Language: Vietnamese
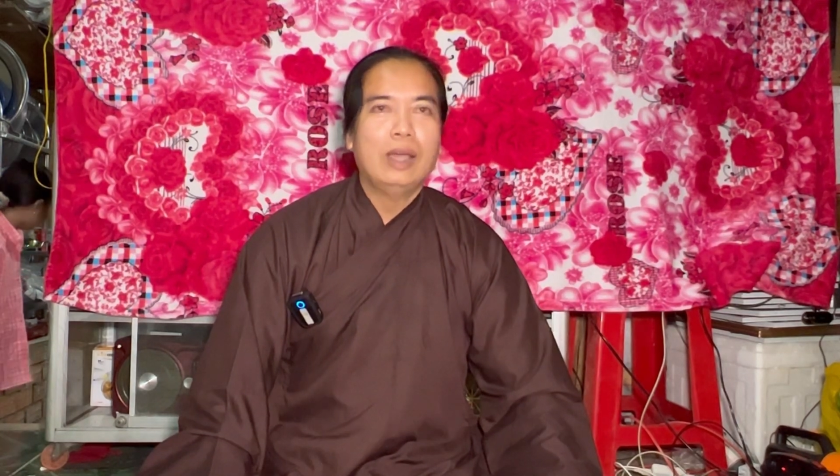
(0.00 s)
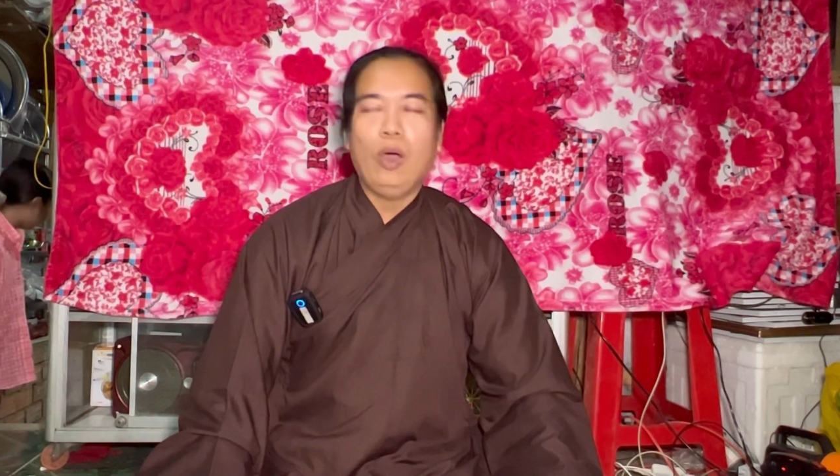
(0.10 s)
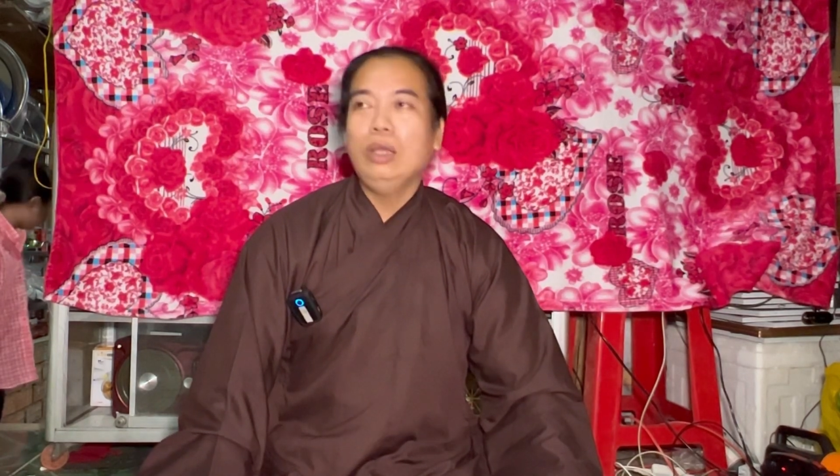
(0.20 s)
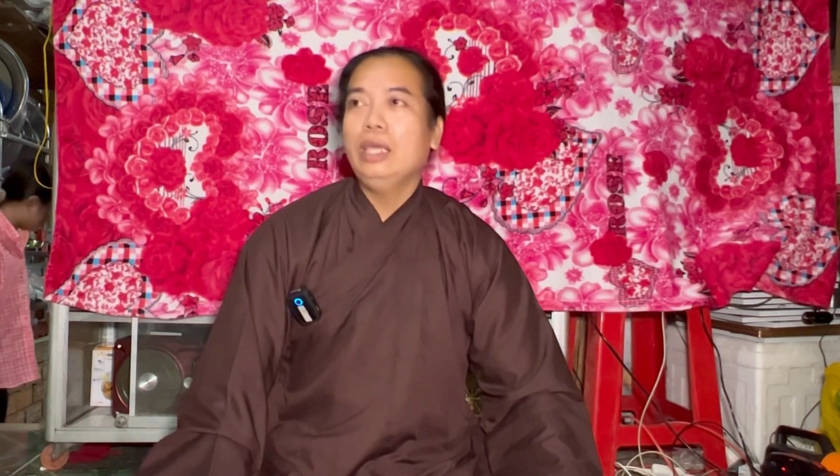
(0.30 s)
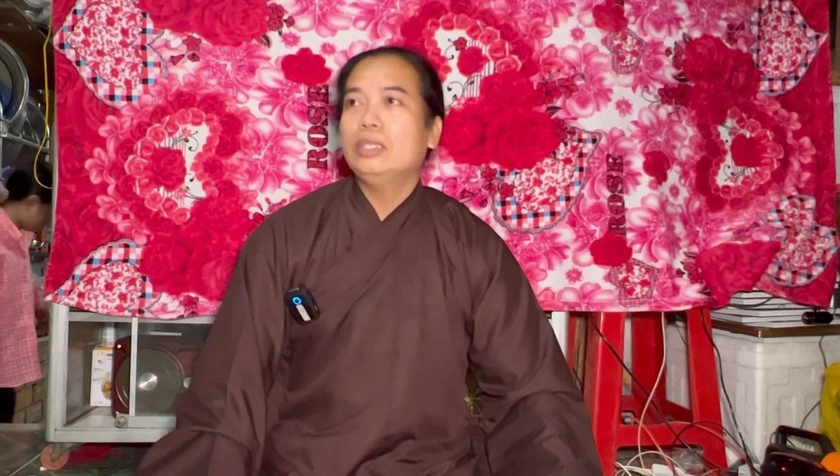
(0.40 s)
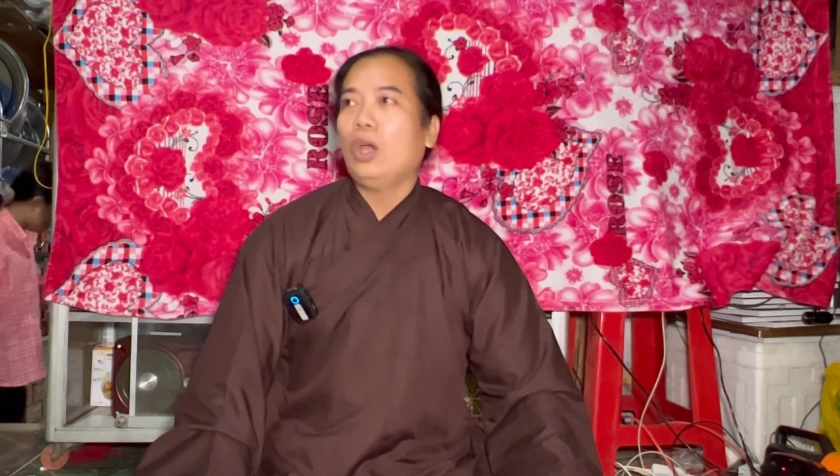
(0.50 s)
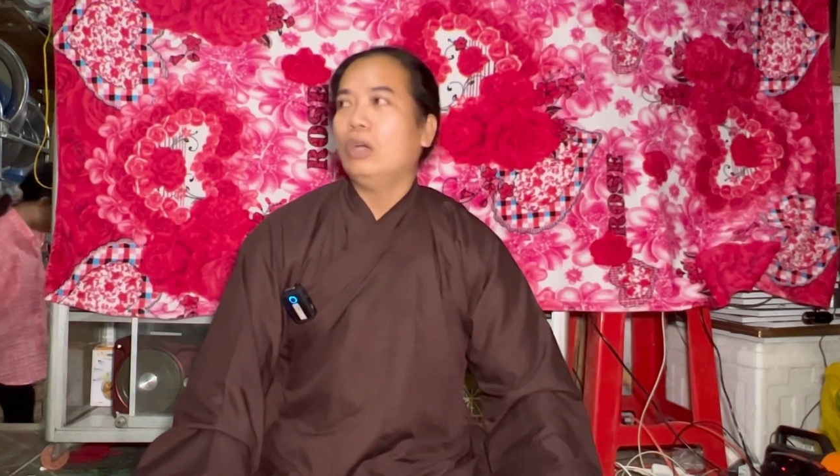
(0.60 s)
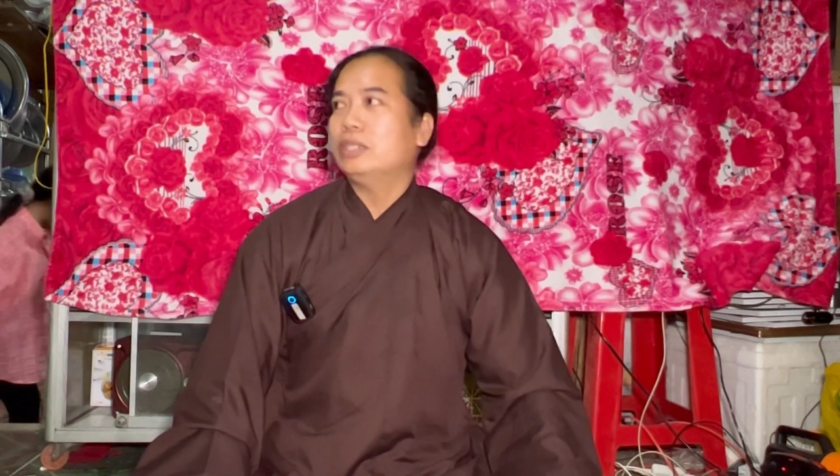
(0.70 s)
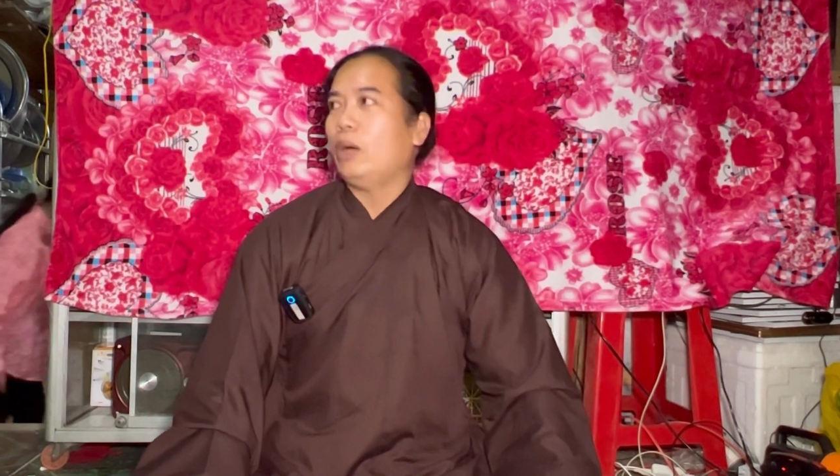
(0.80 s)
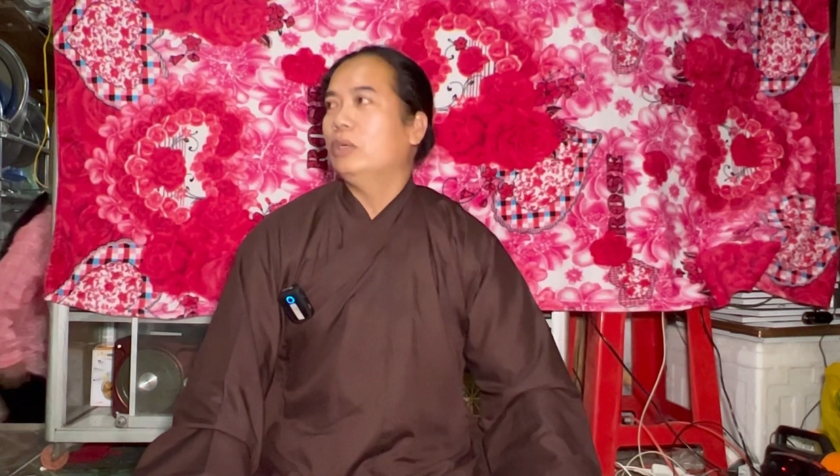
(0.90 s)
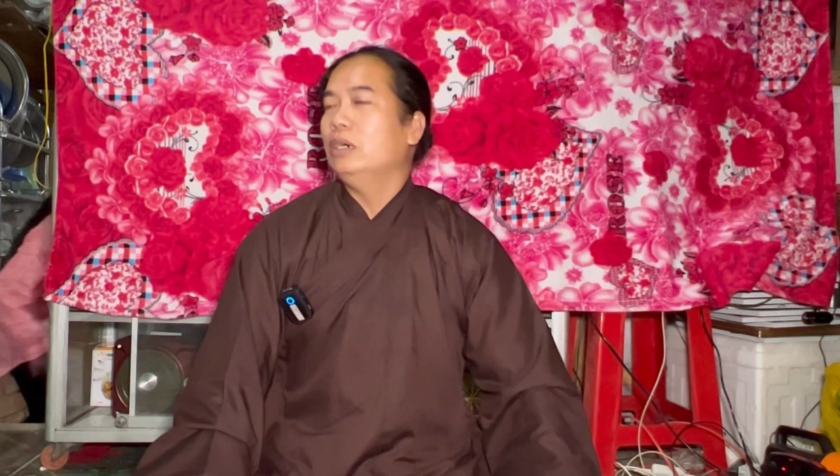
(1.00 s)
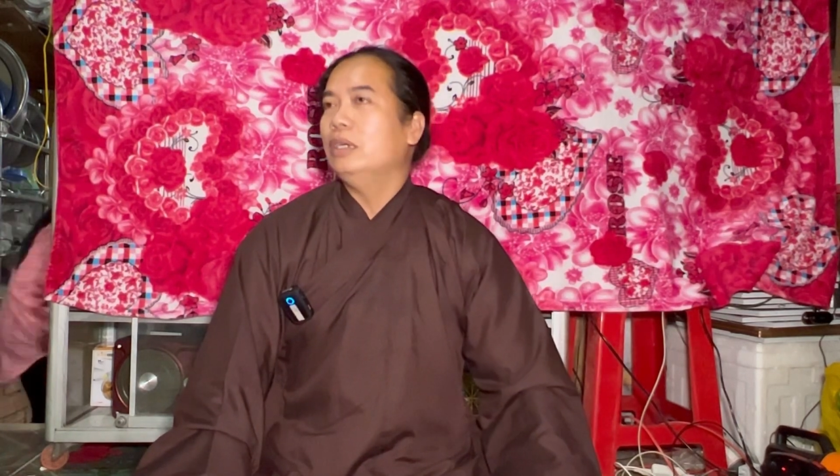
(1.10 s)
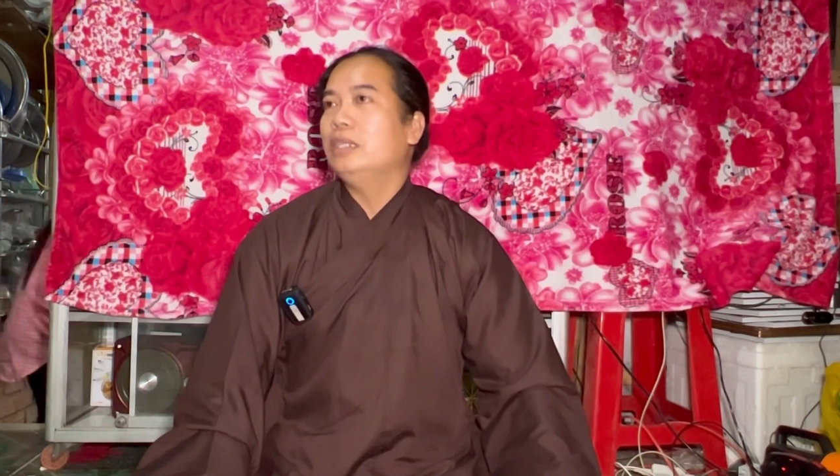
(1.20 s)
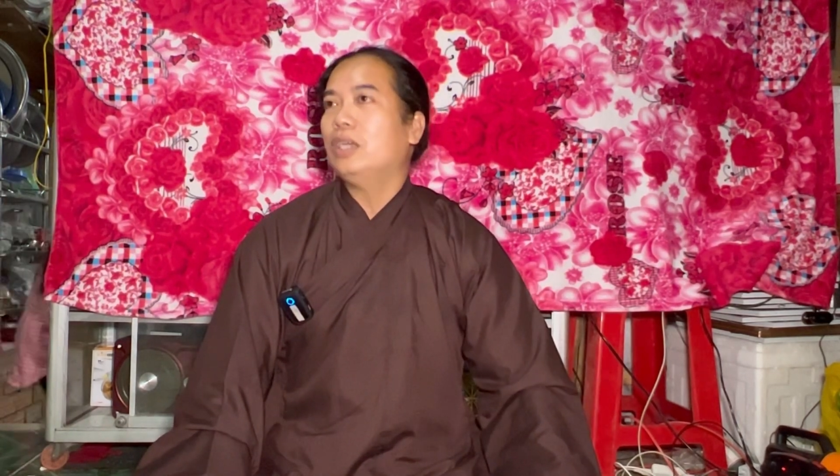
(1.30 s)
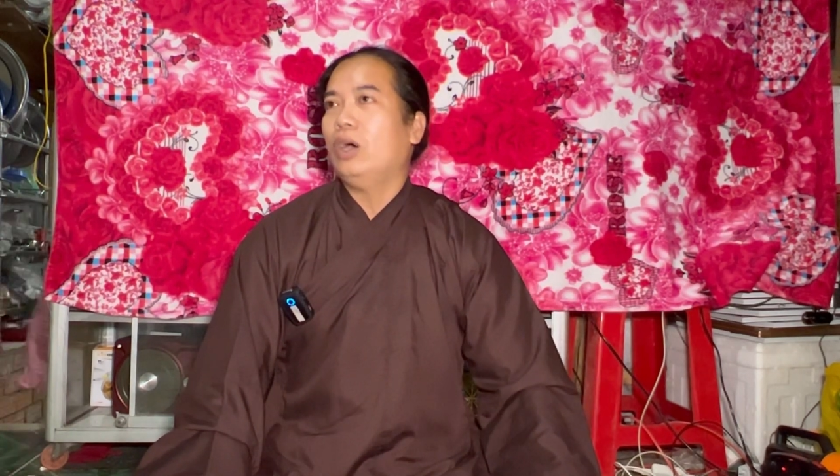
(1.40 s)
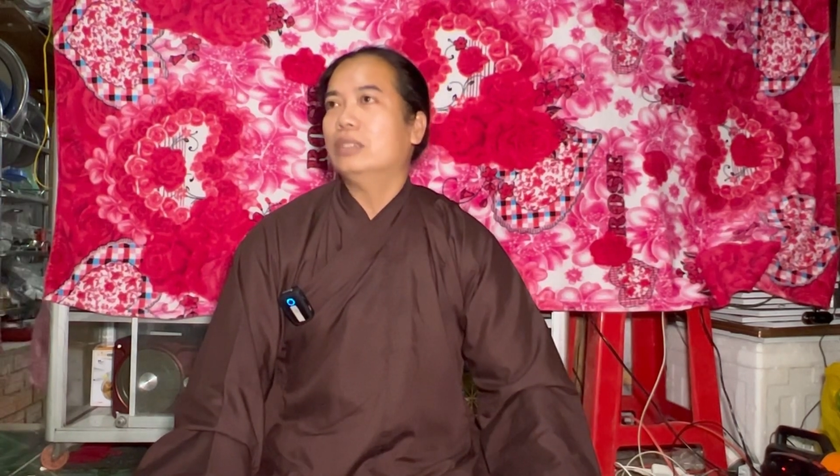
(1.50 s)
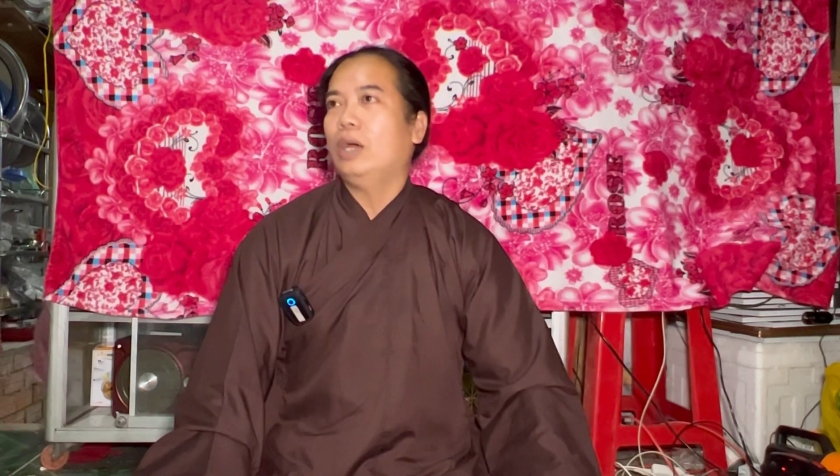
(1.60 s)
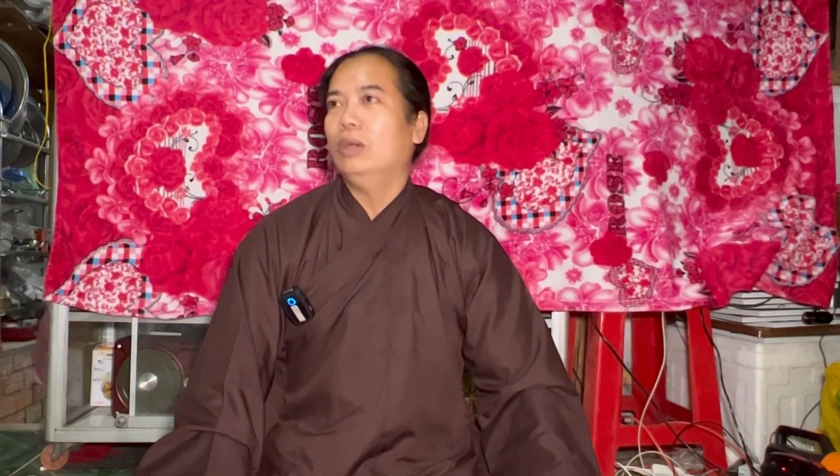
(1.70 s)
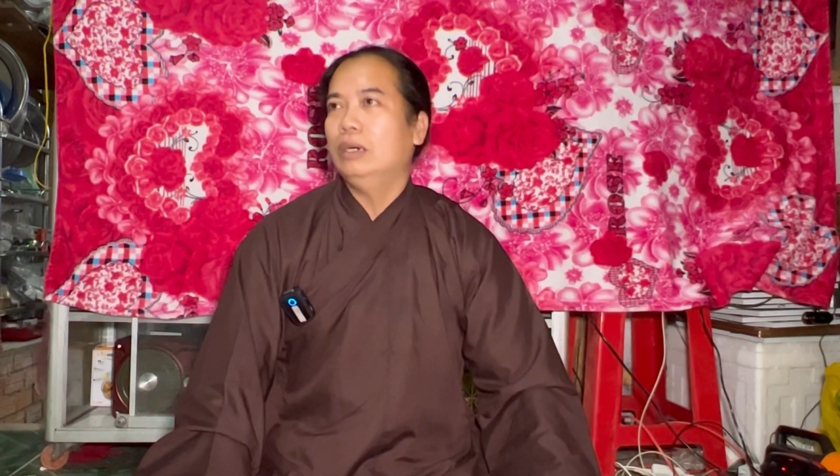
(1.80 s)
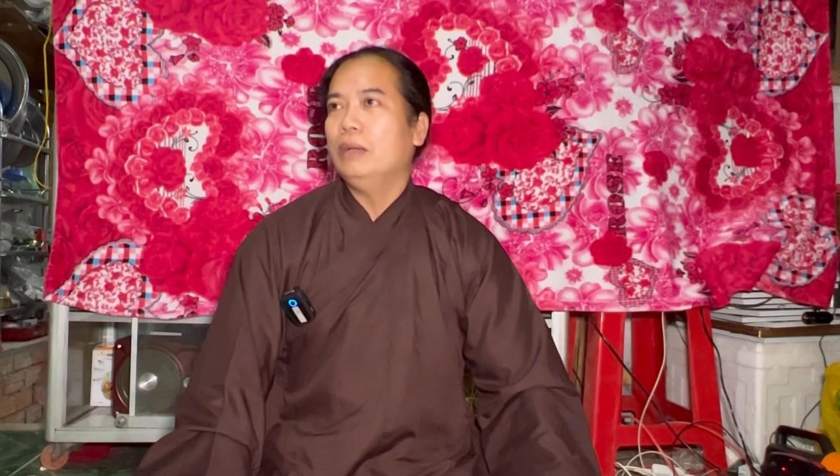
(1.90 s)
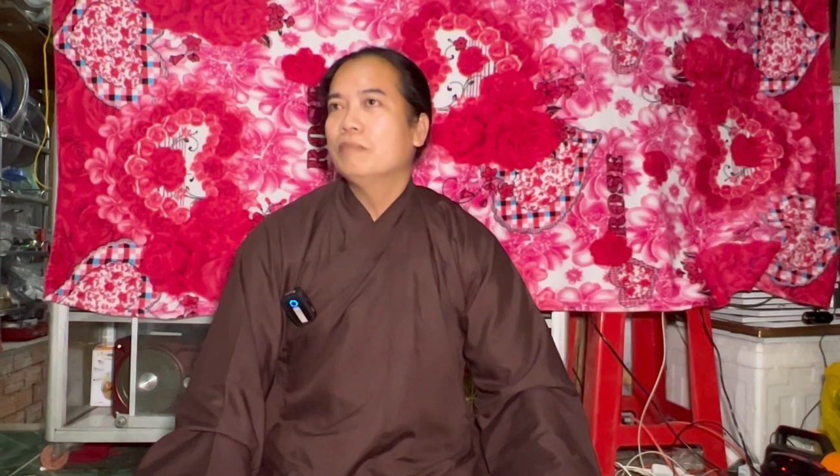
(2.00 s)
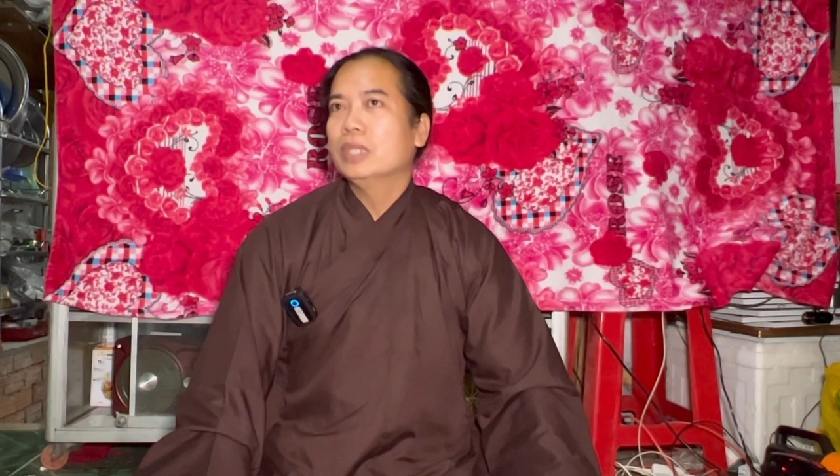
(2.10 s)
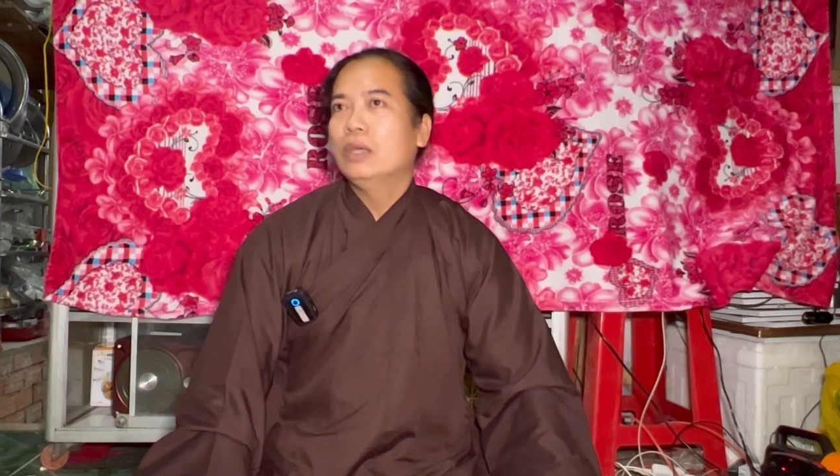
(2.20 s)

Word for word: hỏi lý do sao nước lý do sao lửa